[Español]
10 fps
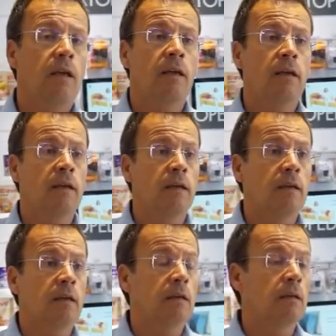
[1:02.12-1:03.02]

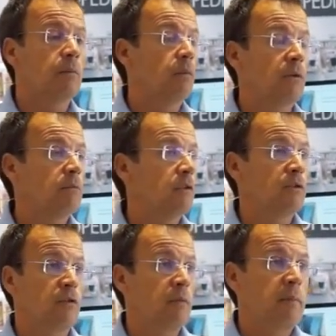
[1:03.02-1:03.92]
Eh, bueno,
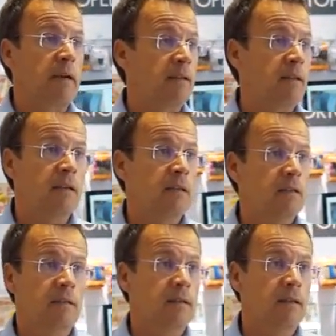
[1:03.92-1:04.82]
esto forma parte
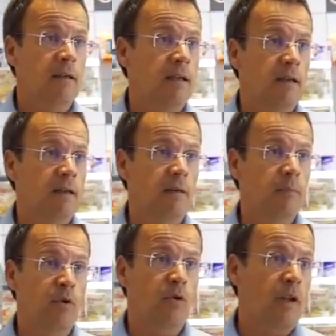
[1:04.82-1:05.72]
del
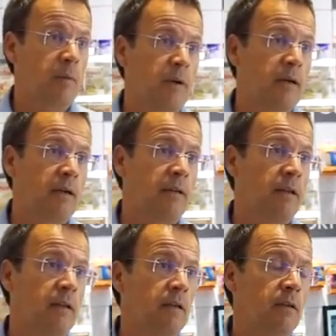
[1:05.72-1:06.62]
programa
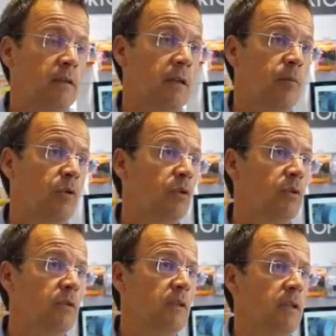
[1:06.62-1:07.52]
de
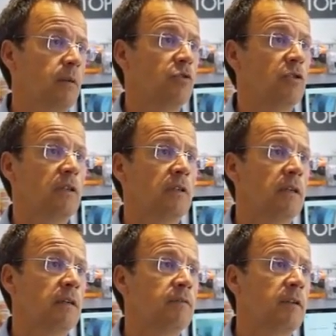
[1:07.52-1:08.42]
dermo que tenemos en
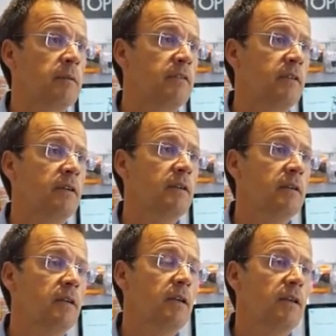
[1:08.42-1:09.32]
la farmacia
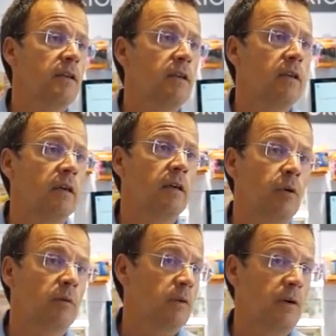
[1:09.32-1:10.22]
y que,
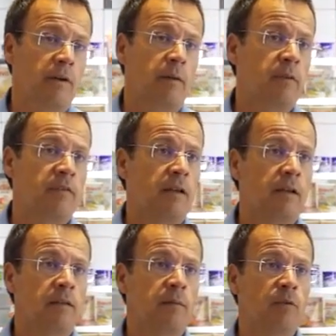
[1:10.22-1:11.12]
bueno, ahora que empieza
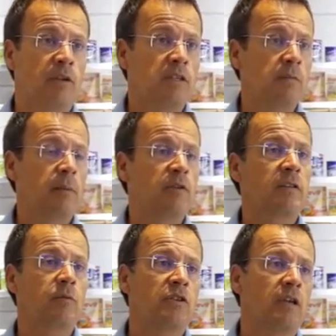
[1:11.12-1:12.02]
la temporada estival, pues
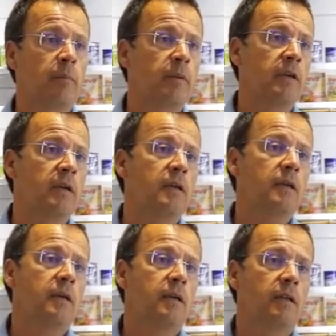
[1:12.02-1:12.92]
hacemos hincapié
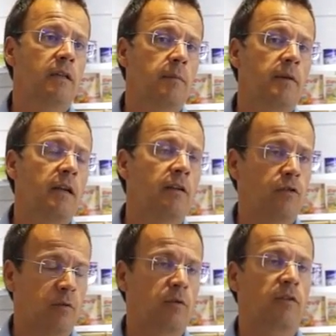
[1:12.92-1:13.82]
en el tema de la
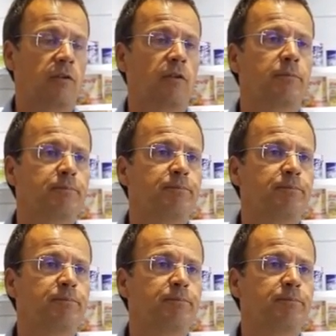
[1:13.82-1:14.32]
fotoprotección.